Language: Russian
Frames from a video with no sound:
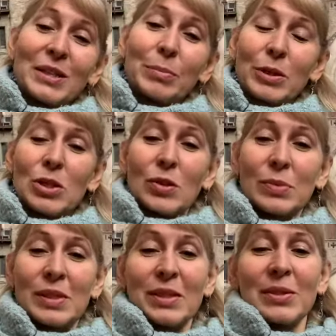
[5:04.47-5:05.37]
пришлем
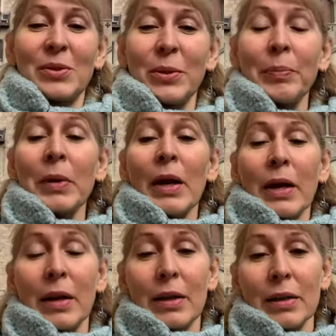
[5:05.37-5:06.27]
ссылку
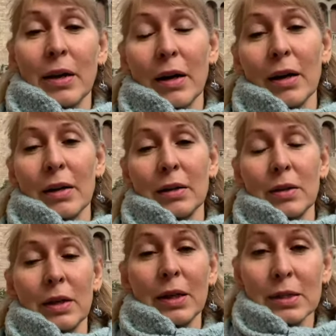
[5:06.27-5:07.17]
а, на а,
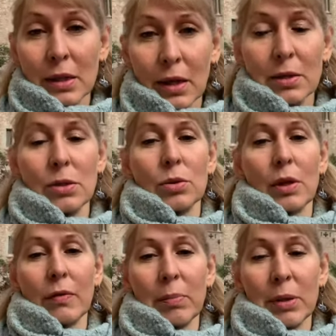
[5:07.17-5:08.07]
регистрацию на
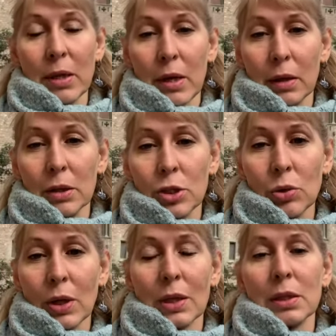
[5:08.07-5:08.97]
вебинар. Еще
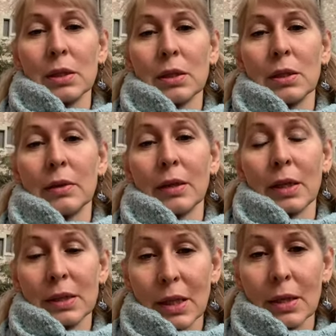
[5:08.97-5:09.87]
раз, а,
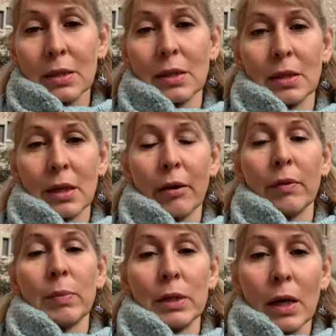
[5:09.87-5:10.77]
регистрация на
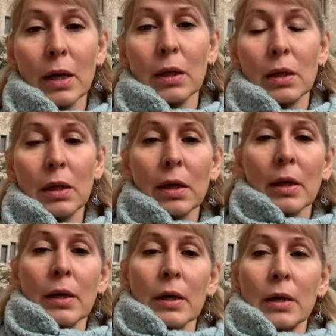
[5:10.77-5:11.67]
вебинар и
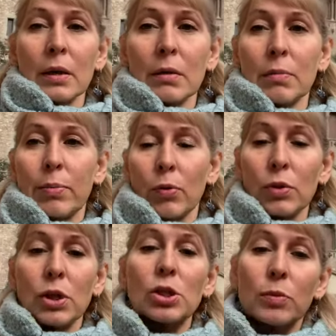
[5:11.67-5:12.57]
а, про
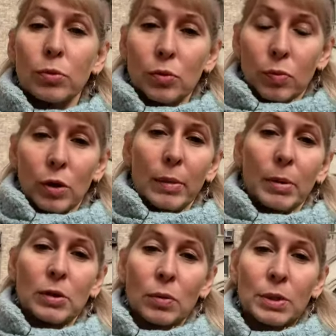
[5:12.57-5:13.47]
ниши буду более
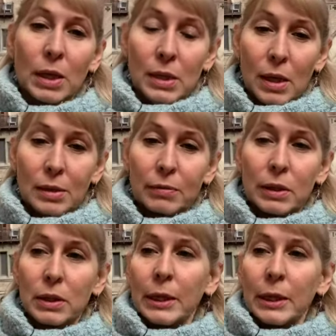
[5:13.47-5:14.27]
подробно рассказывать.